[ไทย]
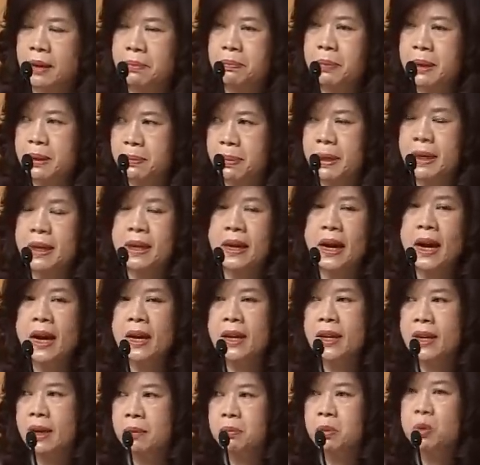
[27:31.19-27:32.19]
เปิดเผยให้
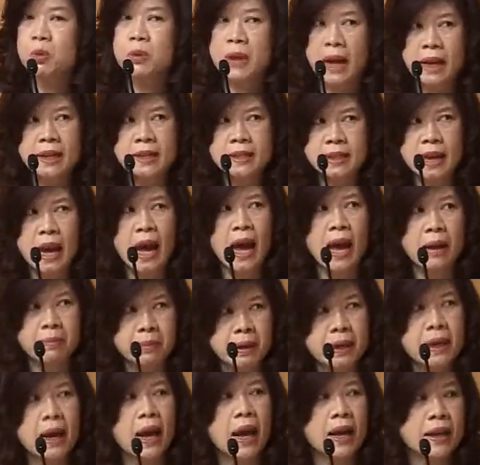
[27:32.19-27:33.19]
กับทุกท่านทราบ
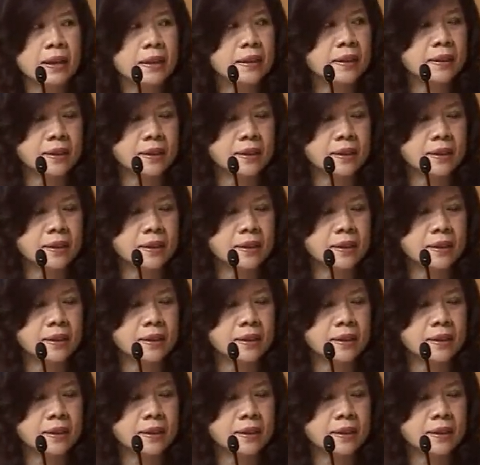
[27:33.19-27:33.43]
นะคะ